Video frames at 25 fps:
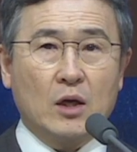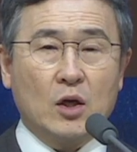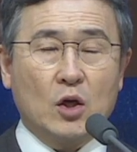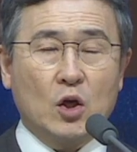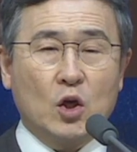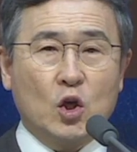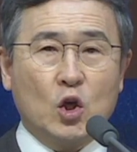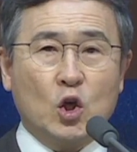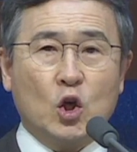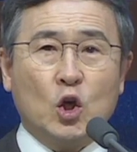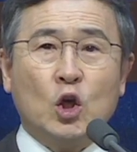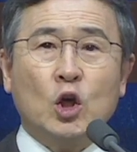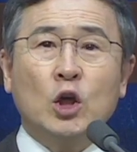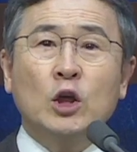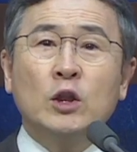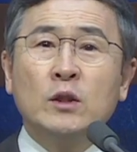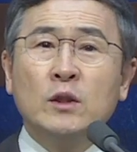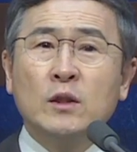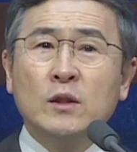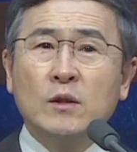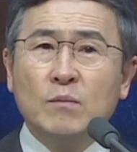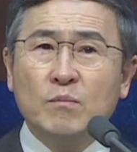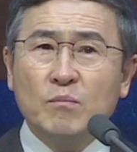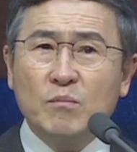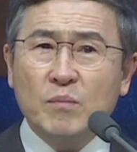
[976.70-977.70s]

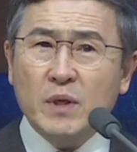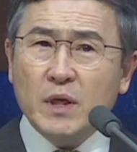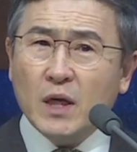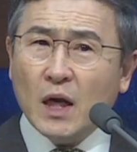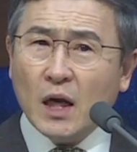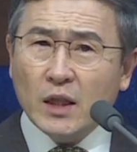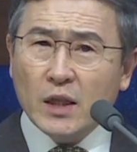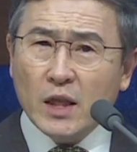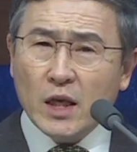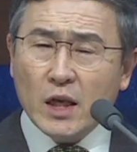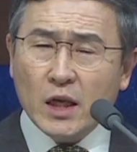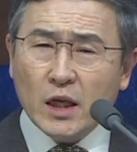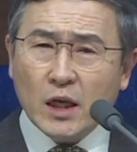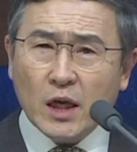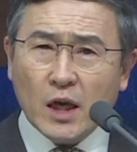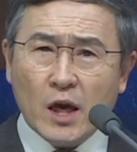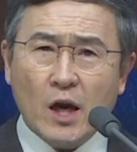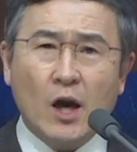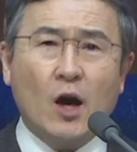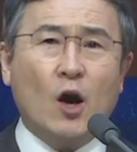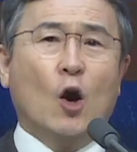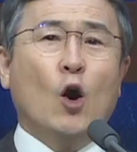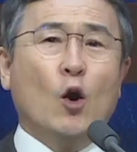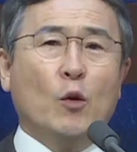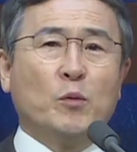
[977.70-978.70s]
큰 비가 내리게
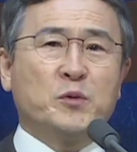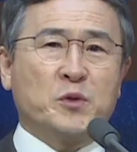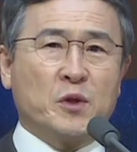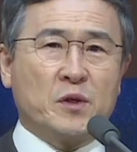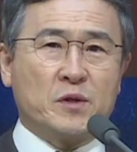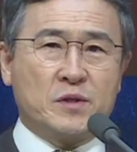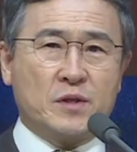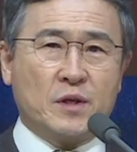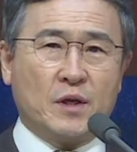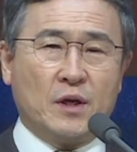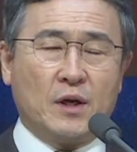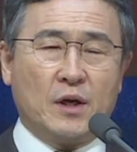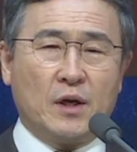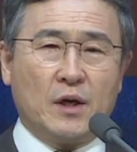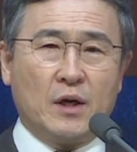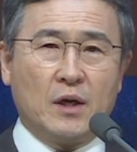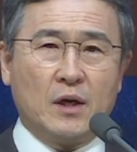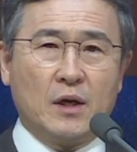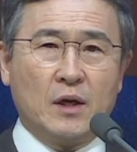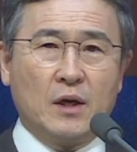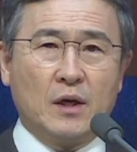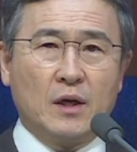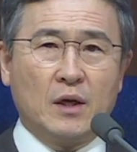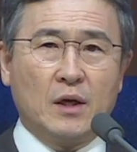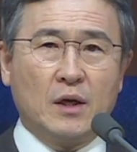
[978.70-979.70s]
하옵소서
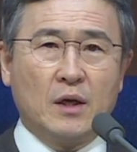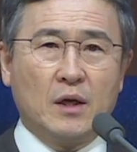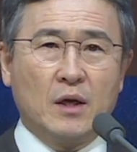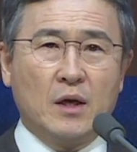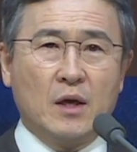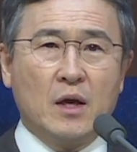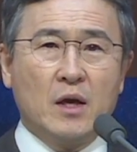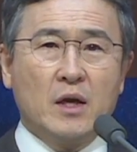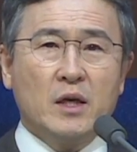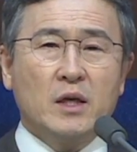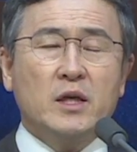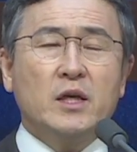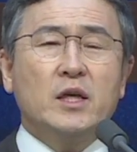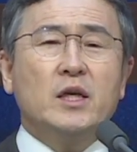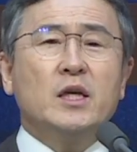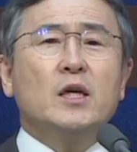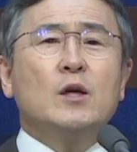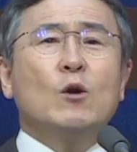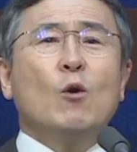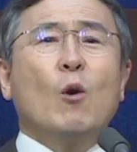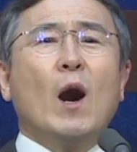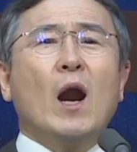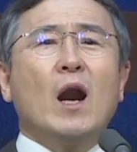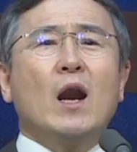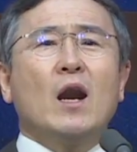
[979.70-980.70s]
이
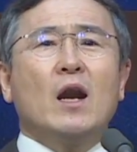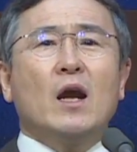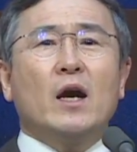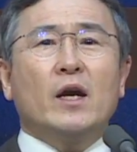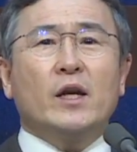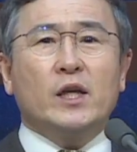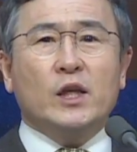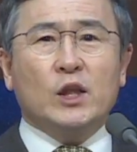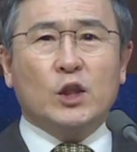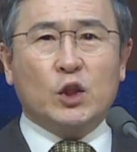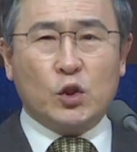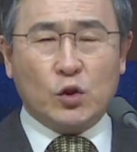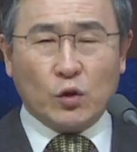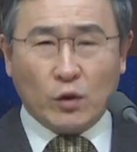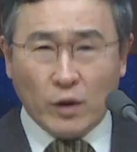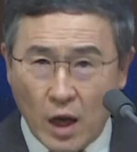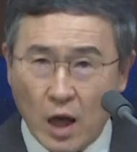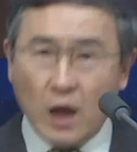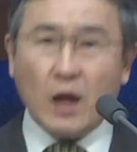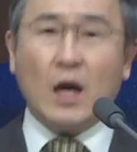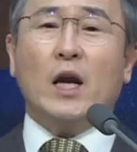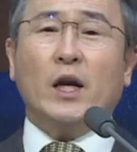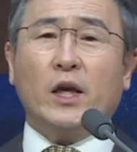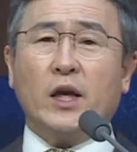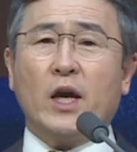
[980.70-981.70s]
환란이
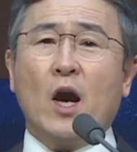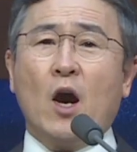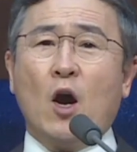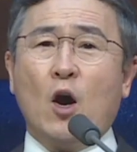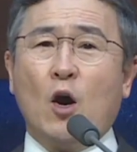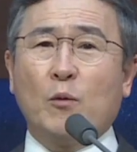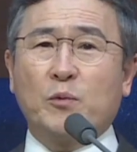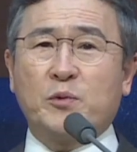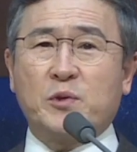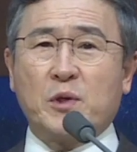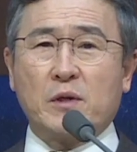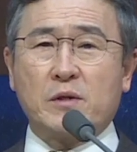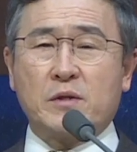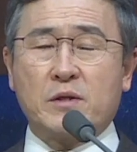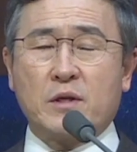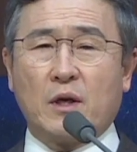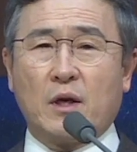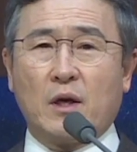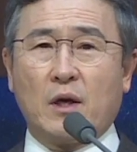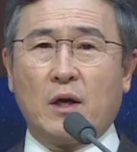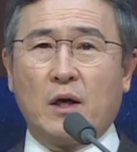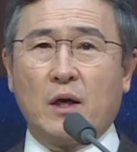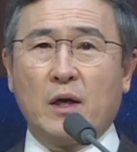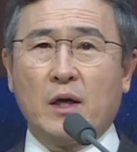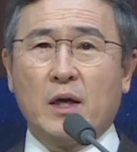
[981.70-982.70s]
떠나가게
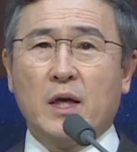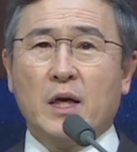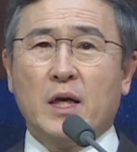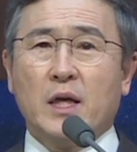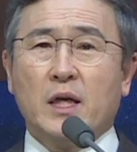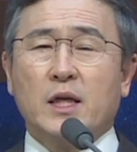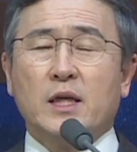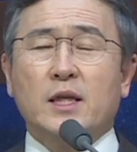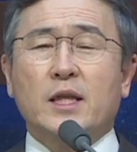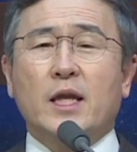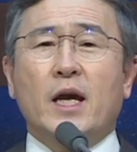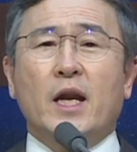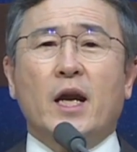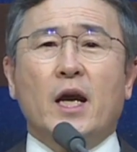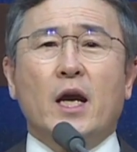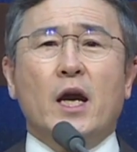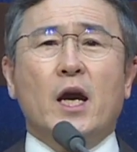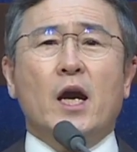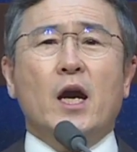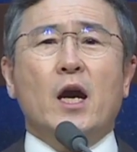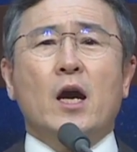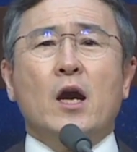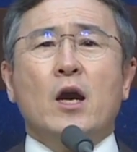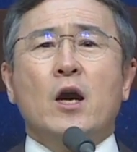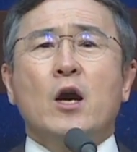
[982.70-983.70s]
하옵소서 이
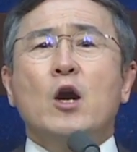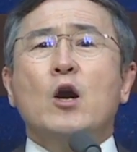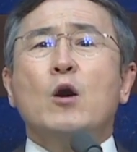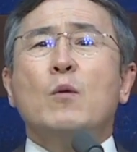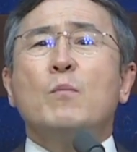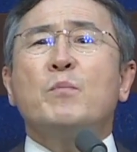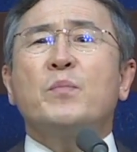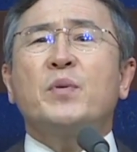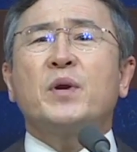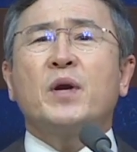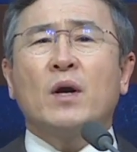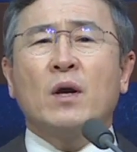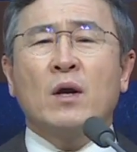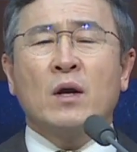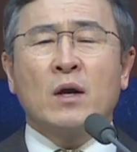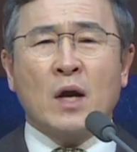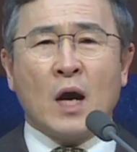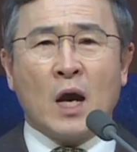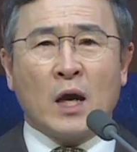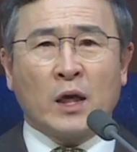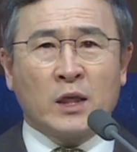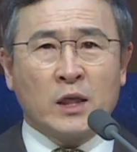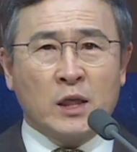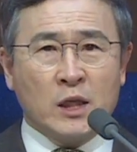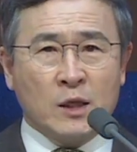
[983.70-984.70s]
나라에
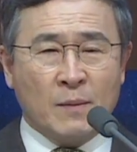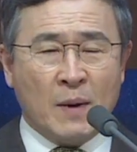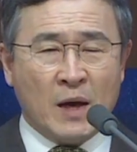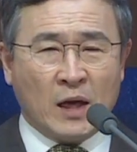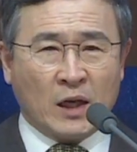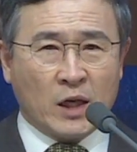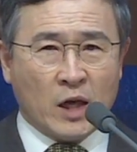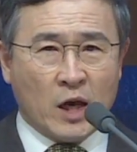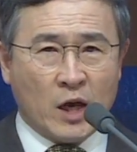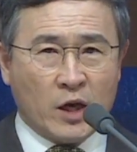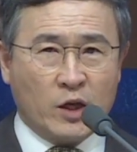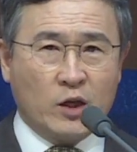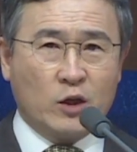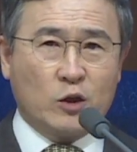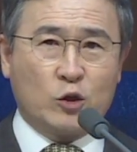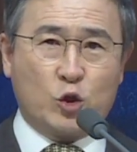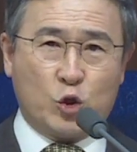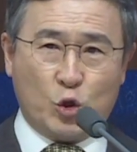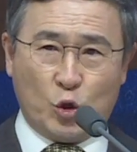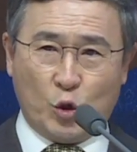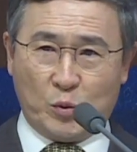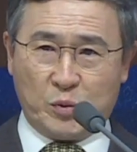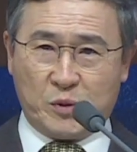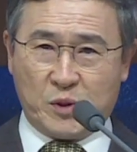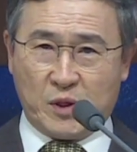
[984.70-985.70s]
평강이 임하게 하여
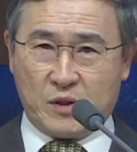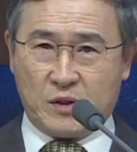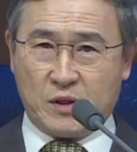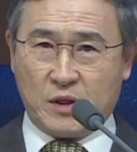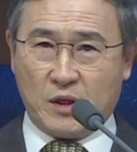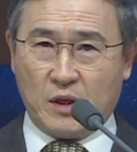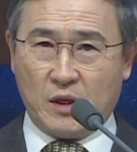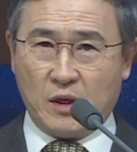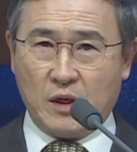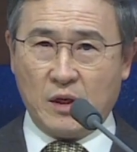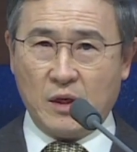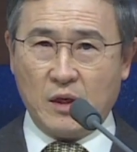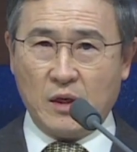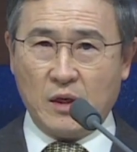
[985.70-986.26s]
주옵소서